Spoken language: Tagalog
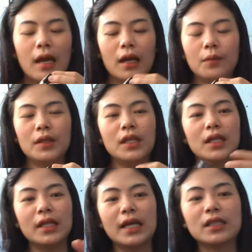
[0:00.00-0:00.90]
Ang
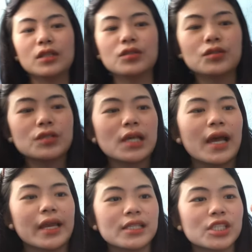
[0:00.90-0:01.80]
binili nating juice
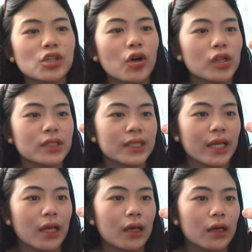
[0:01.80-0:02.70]
ay salt
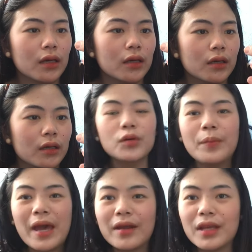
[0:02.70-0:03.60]
Saltnik.
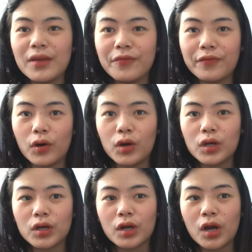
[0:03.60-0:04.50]
Blueberry
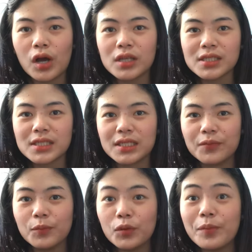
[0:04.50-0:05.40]
Frosty.
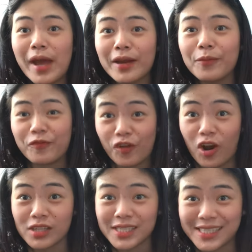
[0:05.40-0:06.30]
Blueberry
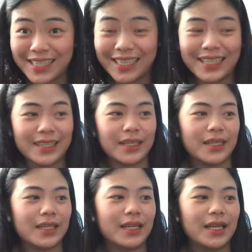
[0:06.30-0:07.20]
Frosty.
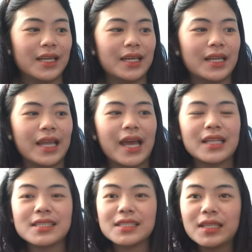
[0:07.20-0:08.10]

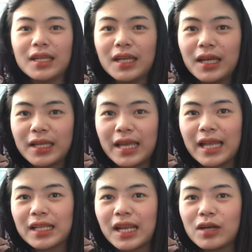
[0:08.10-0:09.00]
Ayan.
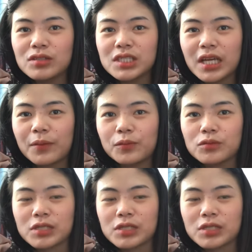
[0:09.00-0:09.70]
Ayan, cloud check mo